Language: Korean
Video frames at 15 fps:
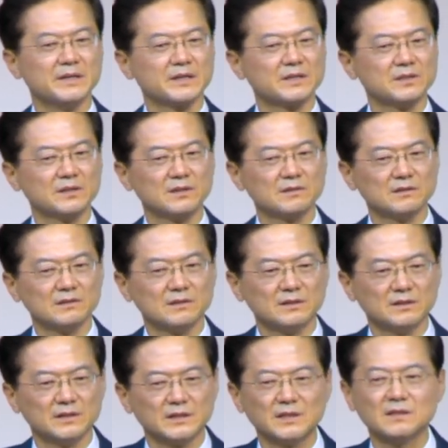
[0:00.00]
그런
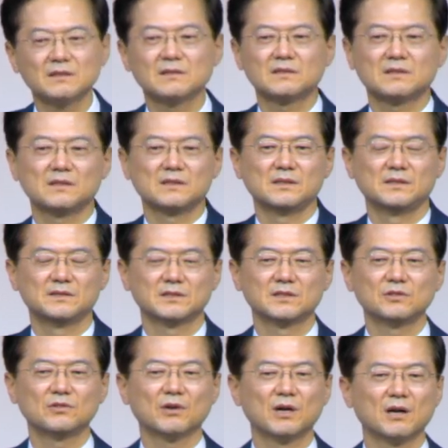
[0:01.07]
흑인들을
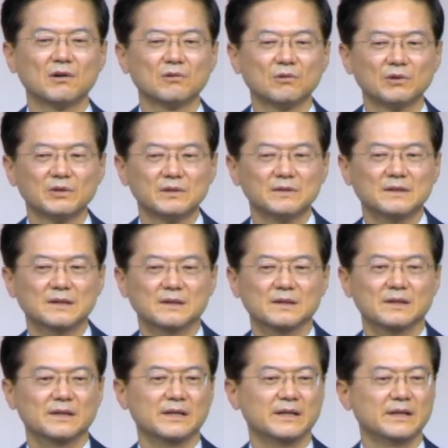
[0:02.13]
선동하고
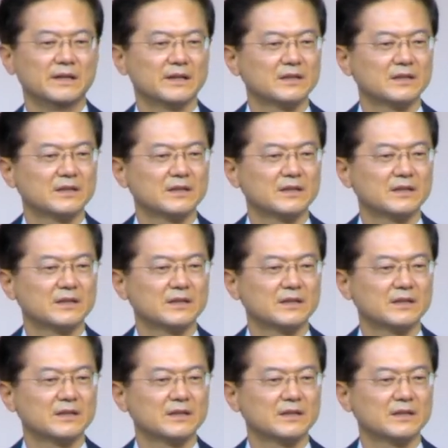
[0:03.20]
예,